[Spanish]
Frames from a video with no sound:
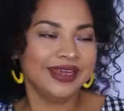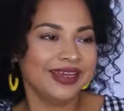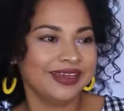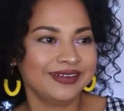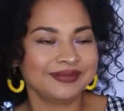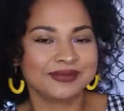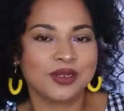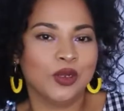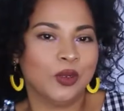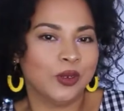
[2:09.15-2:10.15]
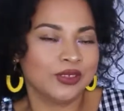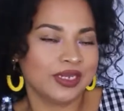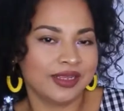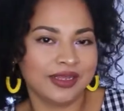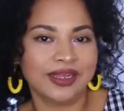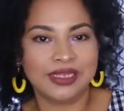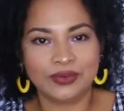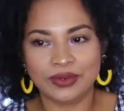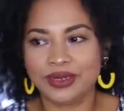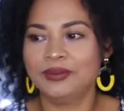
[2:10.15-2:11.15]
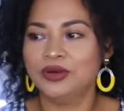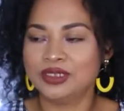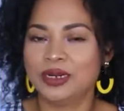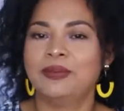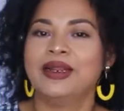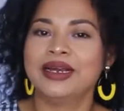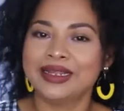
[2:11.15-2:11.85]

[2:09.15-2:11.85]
Y lo siguiente que te voy a mostrar para